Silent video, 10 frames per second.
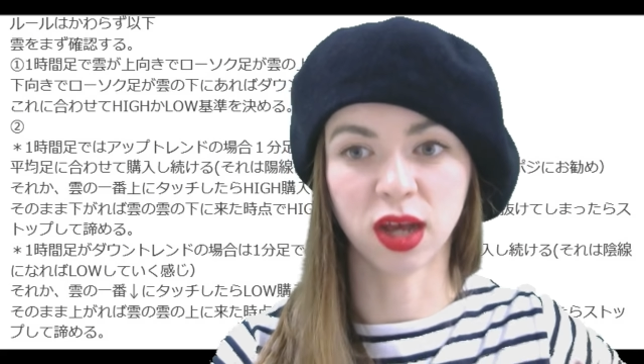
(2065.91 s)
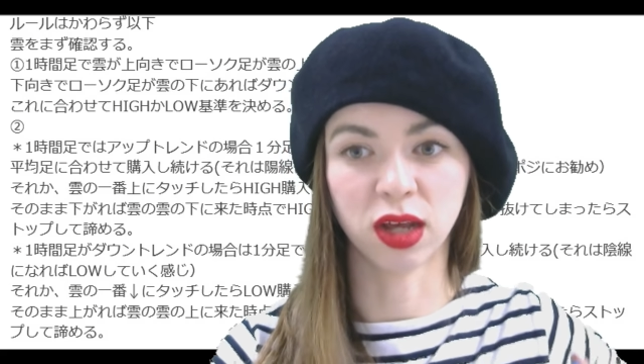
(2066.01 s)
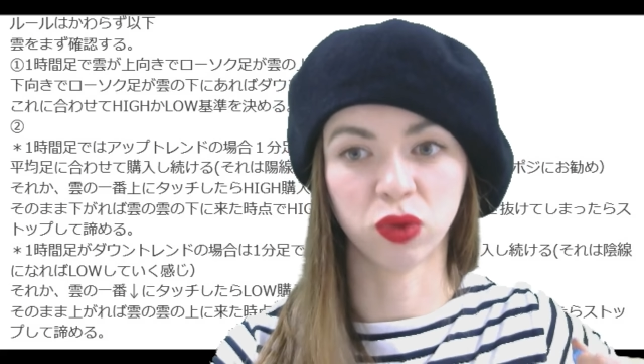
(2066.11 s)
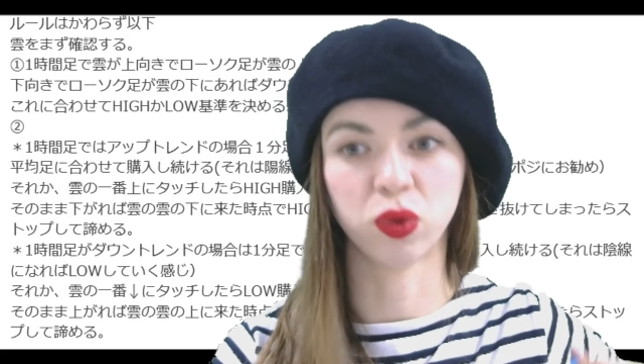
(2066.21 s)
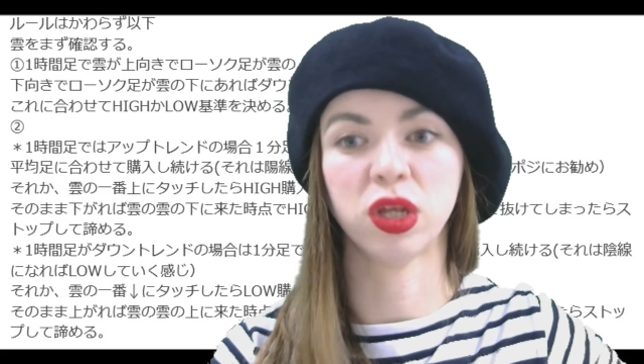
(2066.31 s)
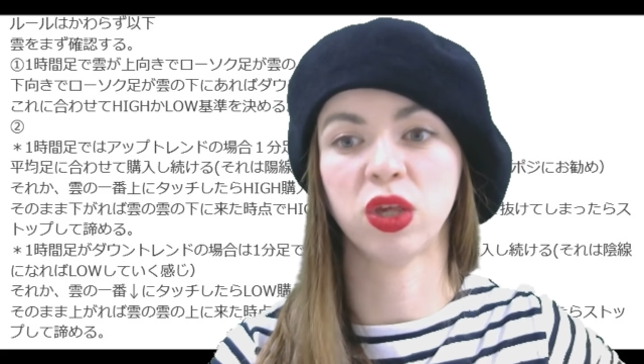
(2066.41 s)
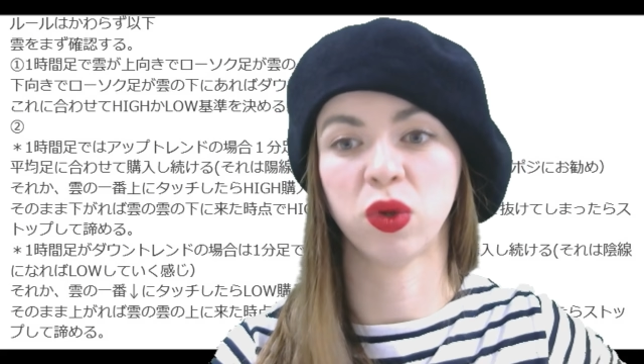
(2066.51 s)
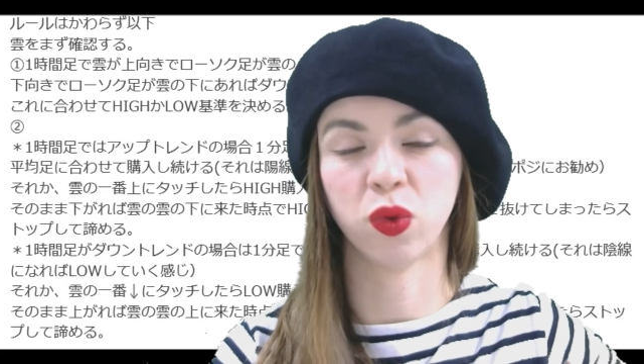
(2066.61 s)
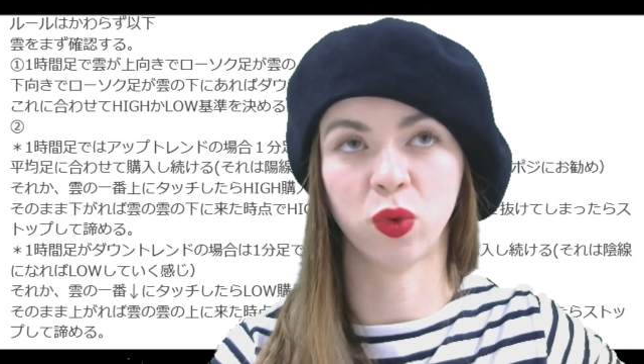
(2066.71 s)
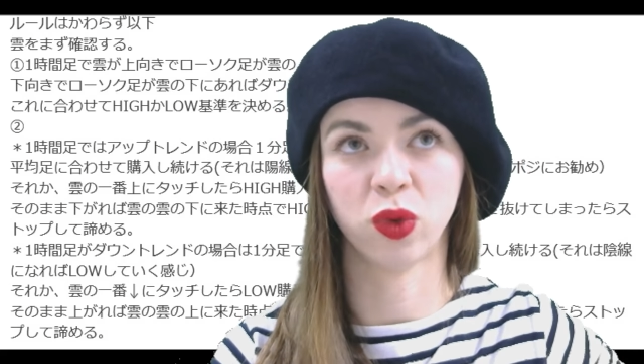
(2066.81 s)
はい、取引
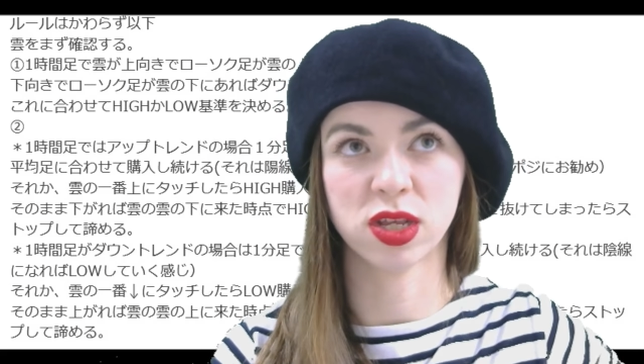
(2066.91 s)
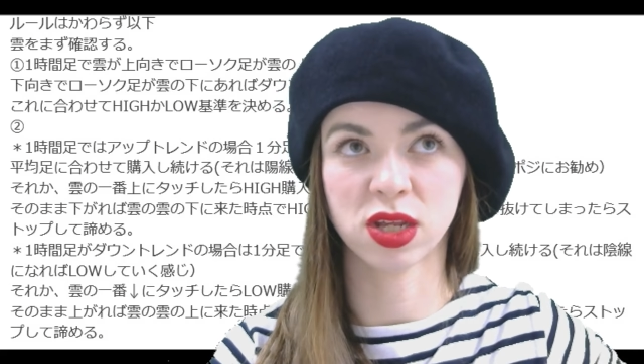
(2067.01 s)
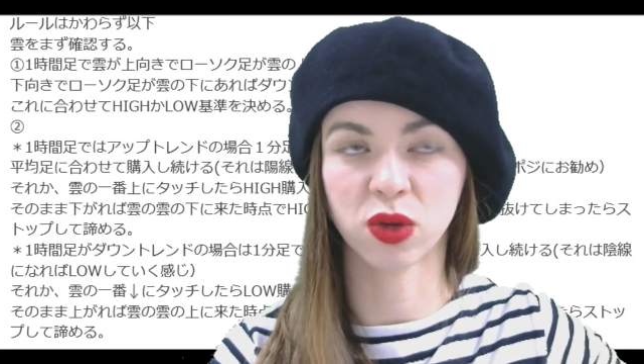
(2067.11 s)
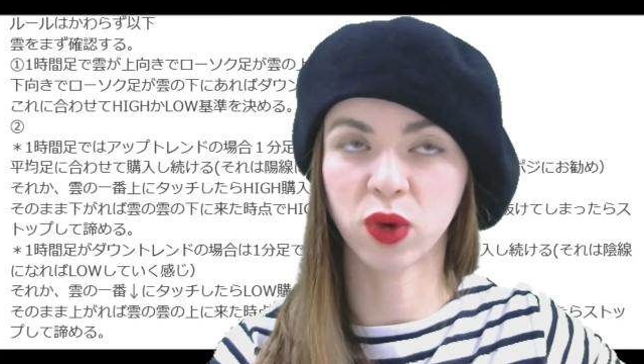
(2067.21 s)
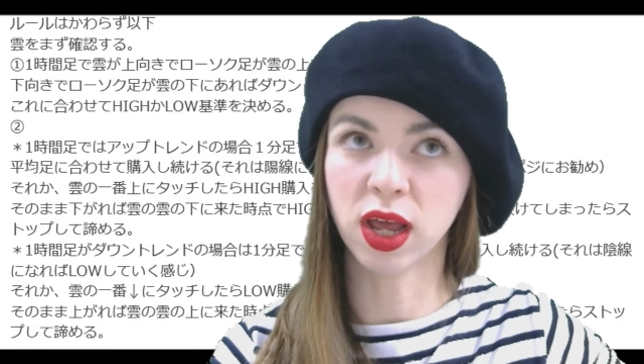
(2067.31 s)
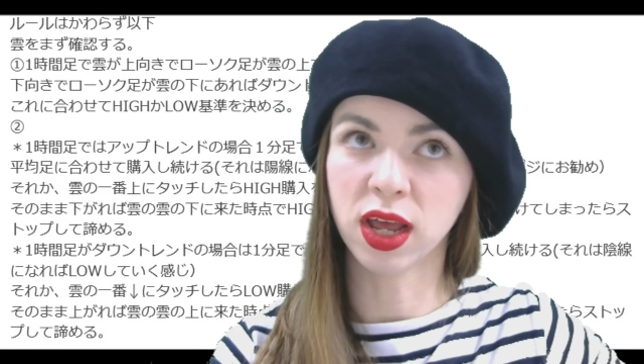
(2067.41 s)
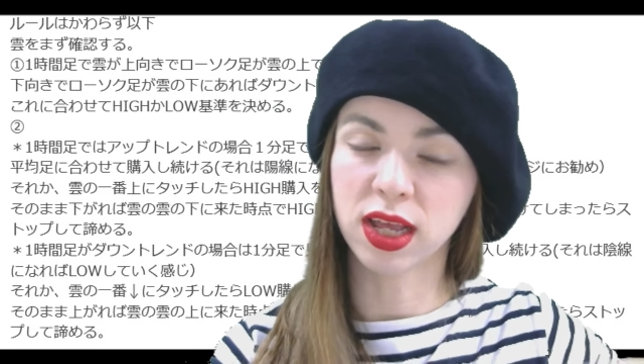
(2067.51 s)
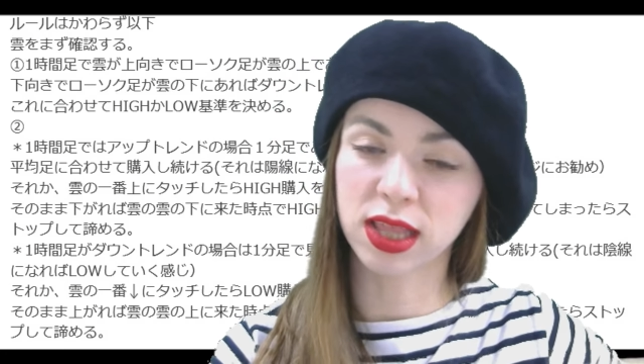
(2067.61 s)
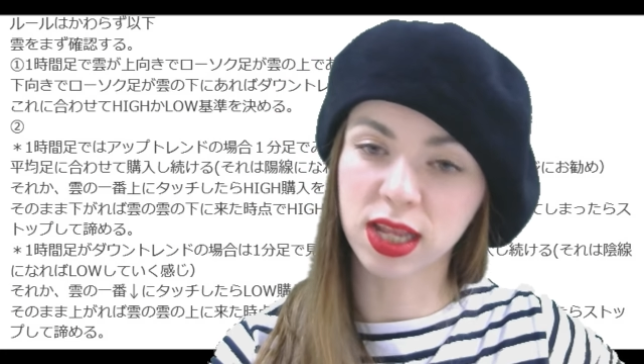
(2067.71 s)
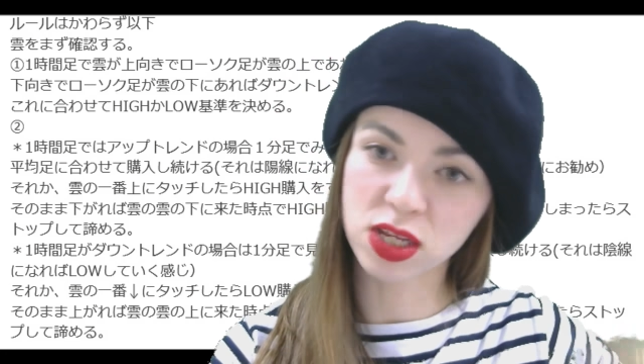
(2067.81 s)
方法ですでこれ
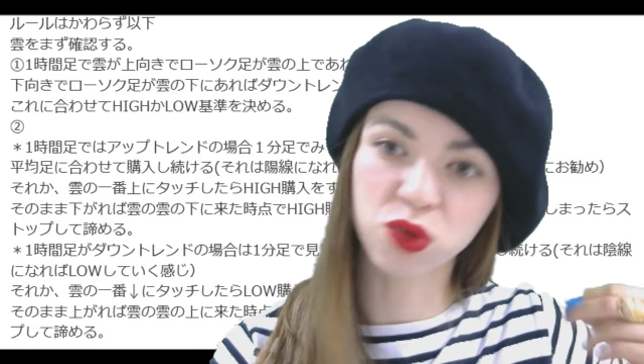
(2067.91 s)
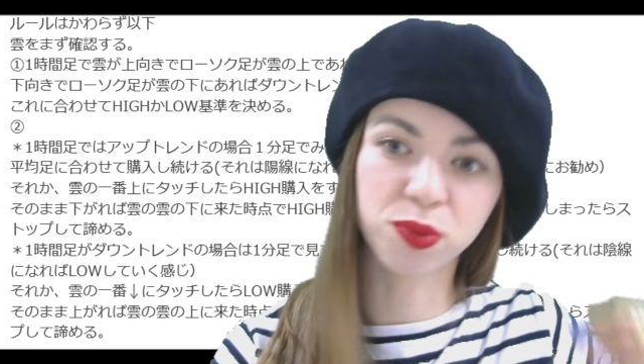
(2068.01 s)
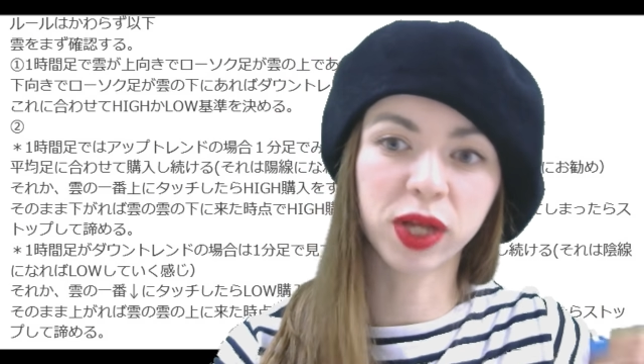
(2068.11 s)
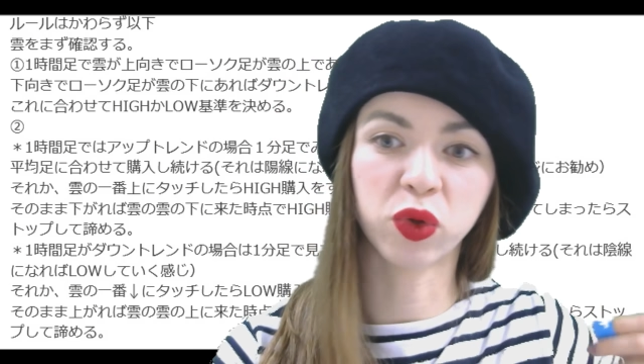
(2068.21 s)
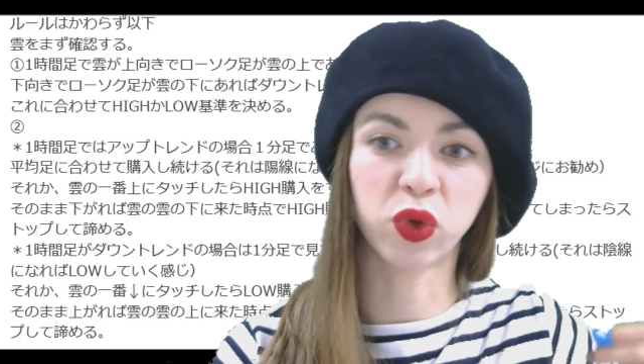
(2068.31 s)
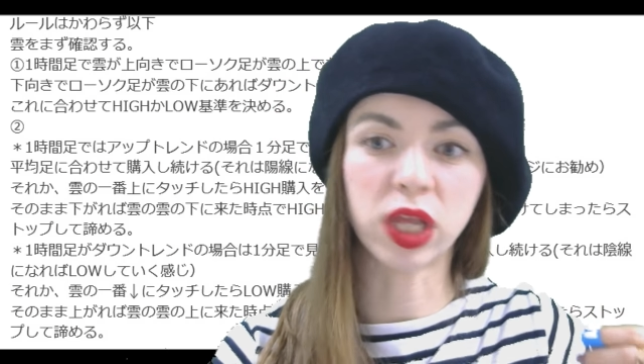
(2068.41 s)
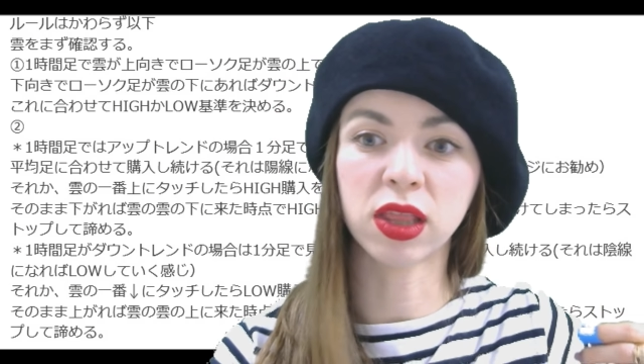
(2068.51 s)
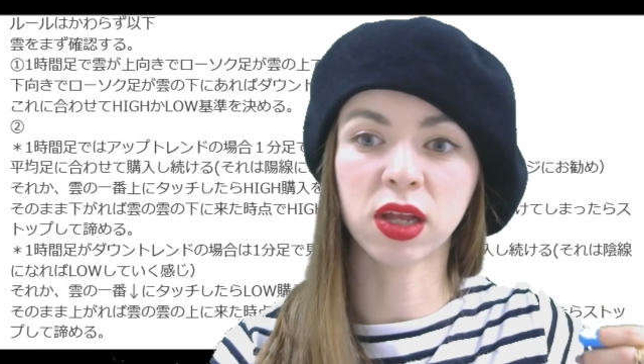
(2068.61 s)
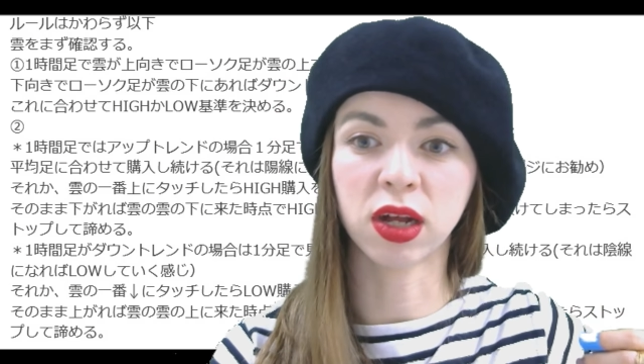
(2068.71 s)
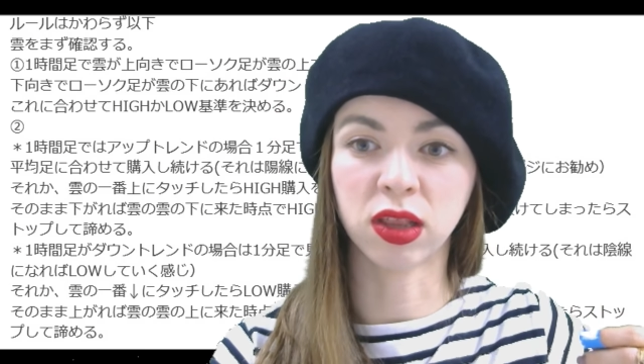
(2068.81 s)
なぜうまいこと言っ
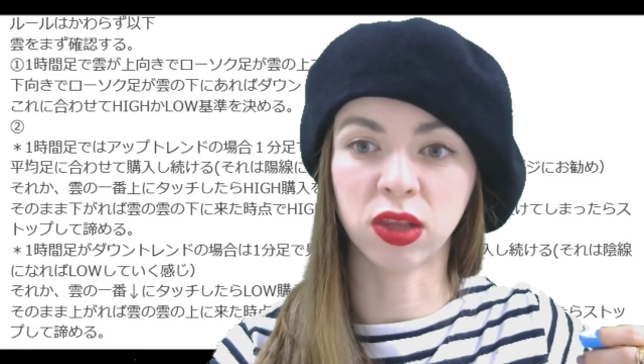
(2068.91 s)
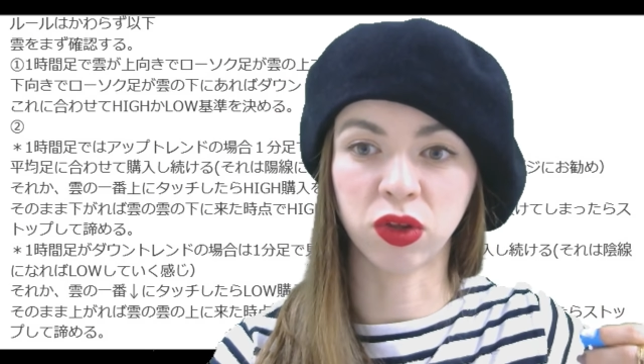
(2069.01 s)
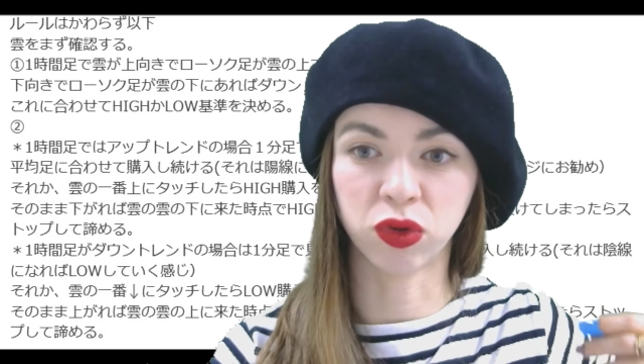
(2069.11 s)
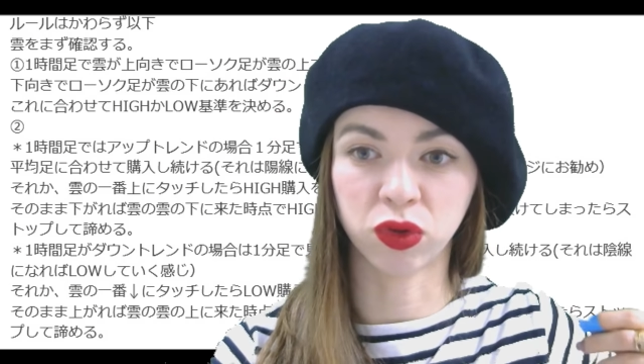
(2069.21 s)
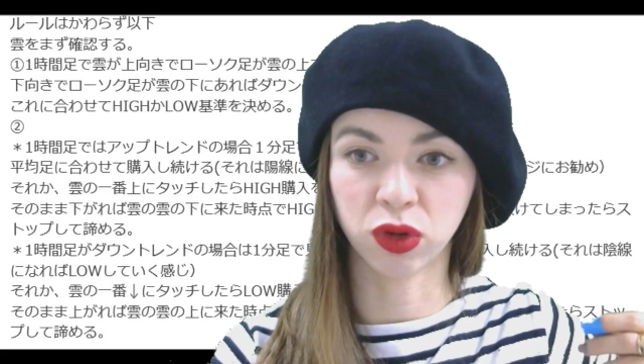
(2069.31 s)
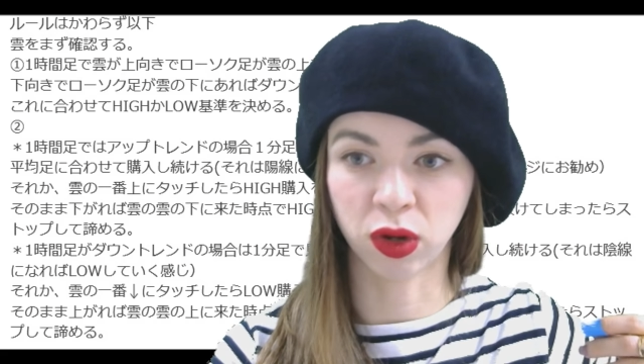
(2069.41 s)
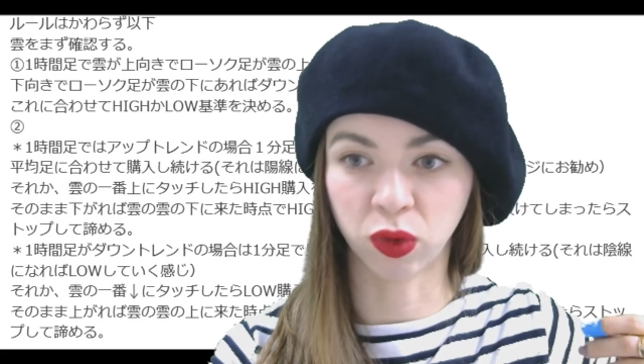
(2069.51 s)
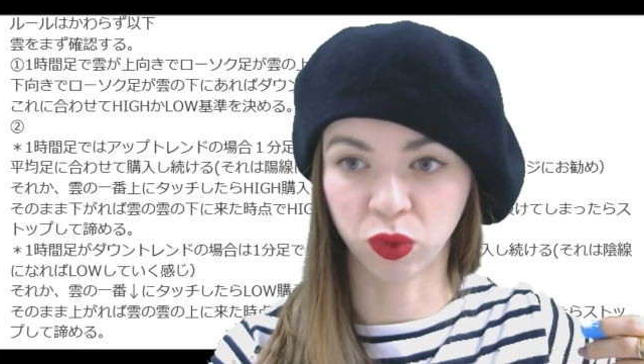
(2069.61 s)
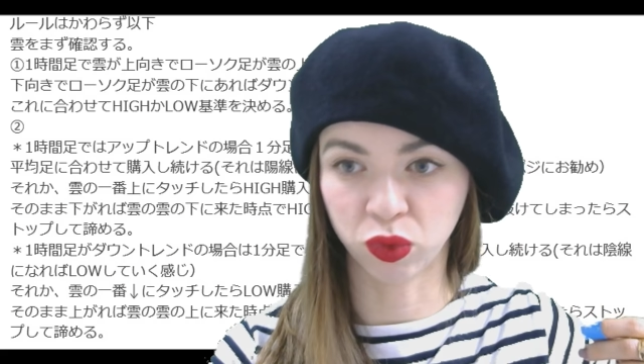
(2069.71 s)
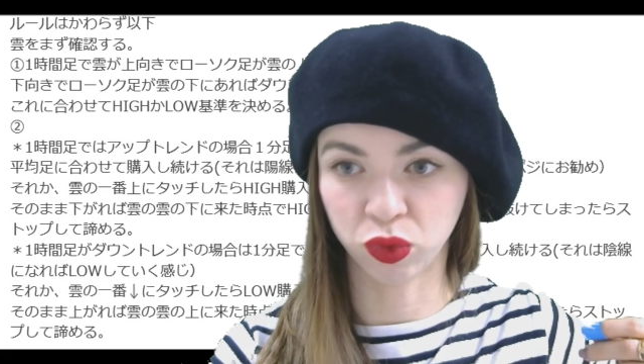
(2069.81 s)
たかっていうあ
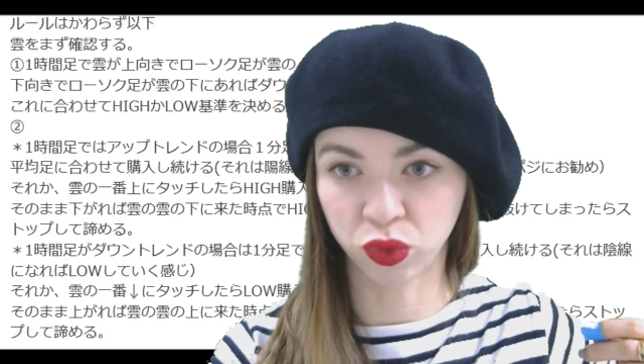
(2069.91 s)
の